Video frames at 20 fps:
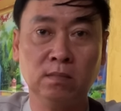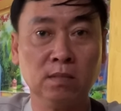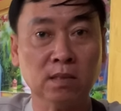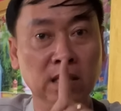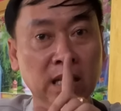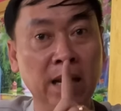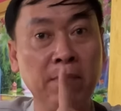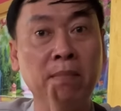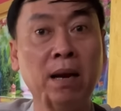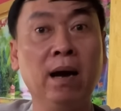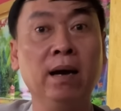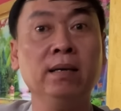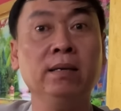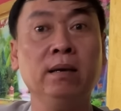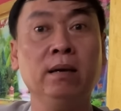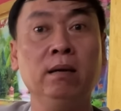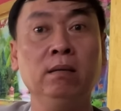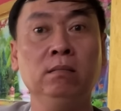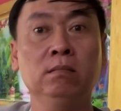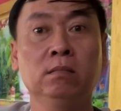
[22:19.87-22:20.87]
đem lợi
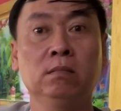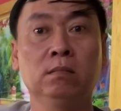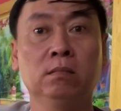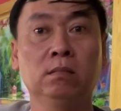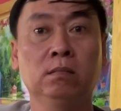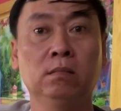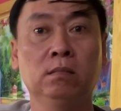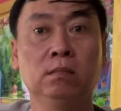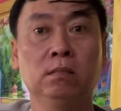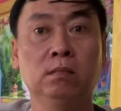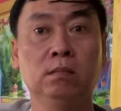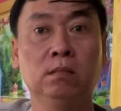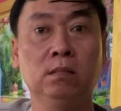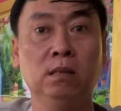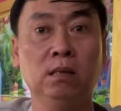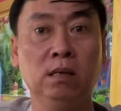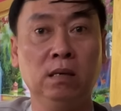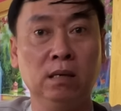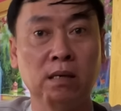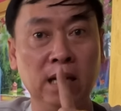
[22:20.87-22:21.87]
chứ
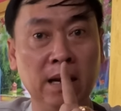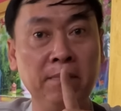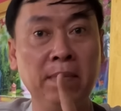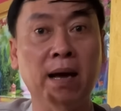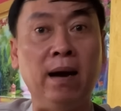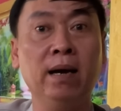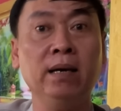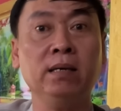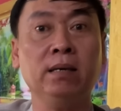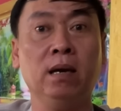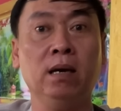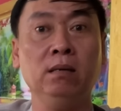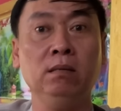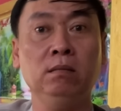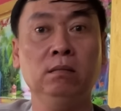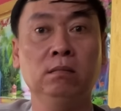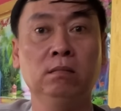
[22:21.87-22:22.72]
đem lợi chứ